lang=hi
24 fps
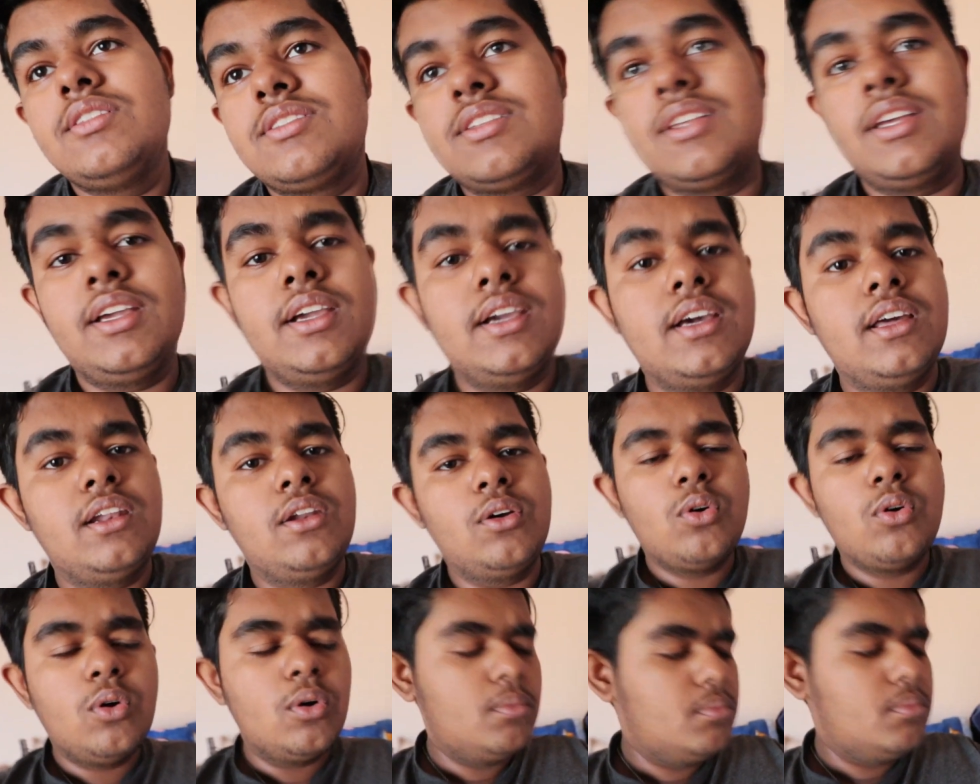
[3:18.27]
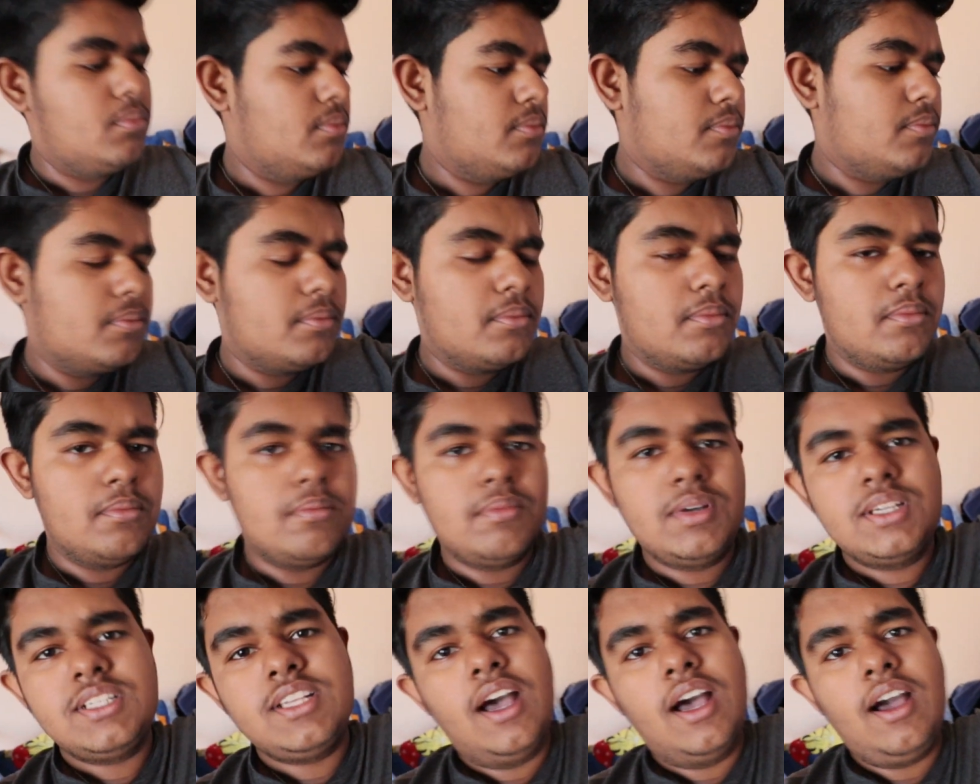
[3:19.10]
सिंगल होम
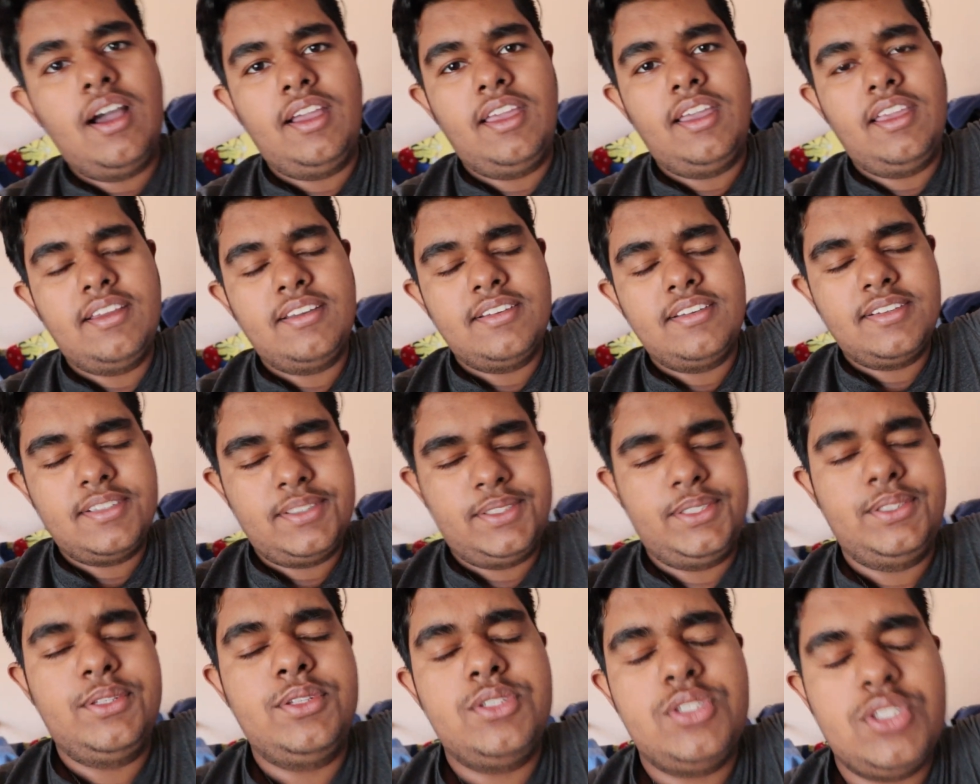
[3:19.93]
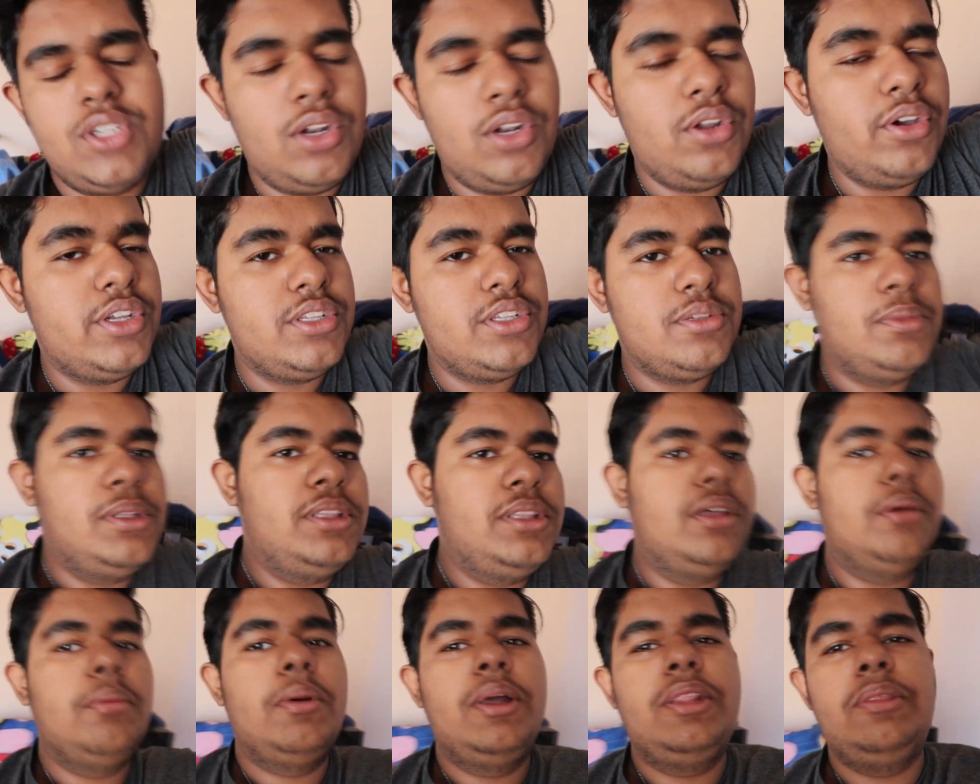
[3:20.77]
मज़ा आ गया चलो गई
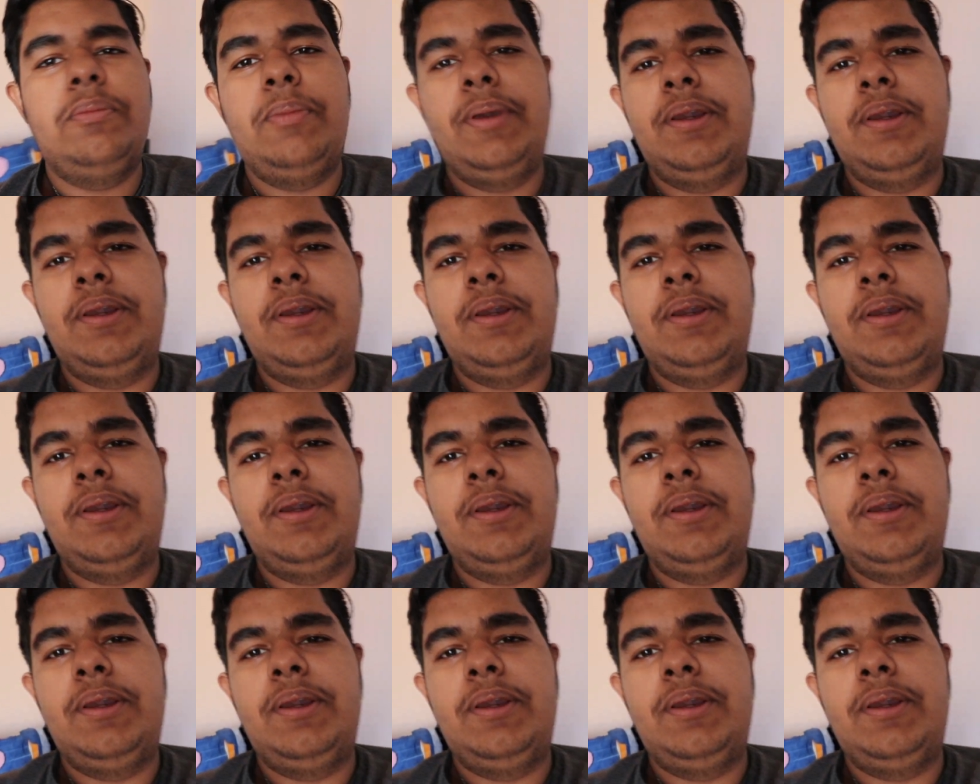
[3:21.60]
मिलता बात